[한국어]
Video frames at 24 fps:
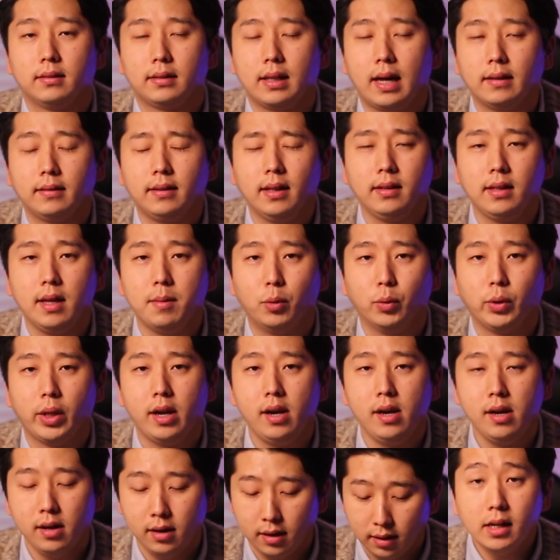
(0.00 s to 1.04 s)
4세대
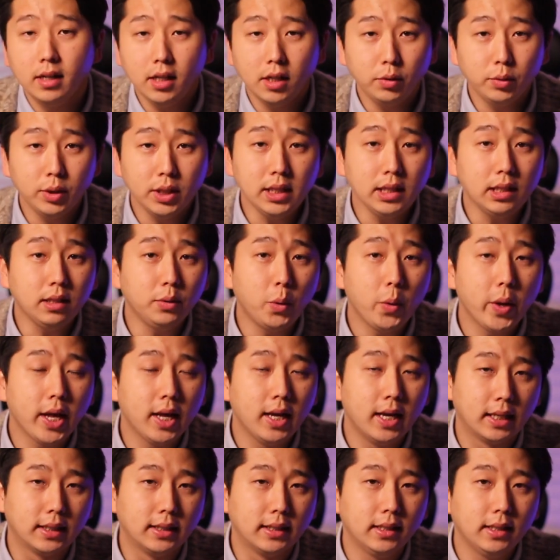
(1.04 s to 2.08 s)
모델, 그리고
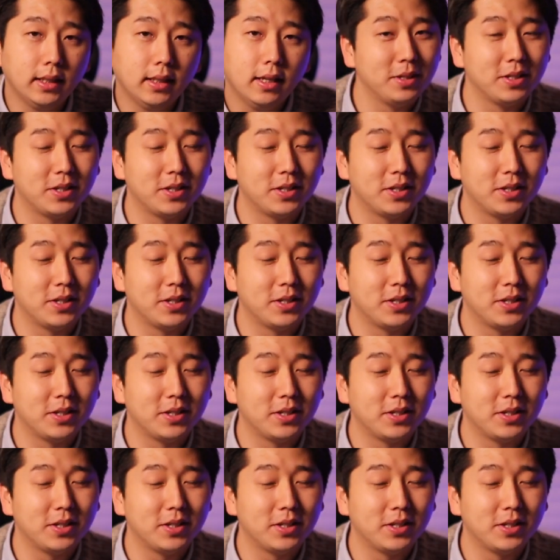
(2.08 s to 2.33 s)
시트로엥 같이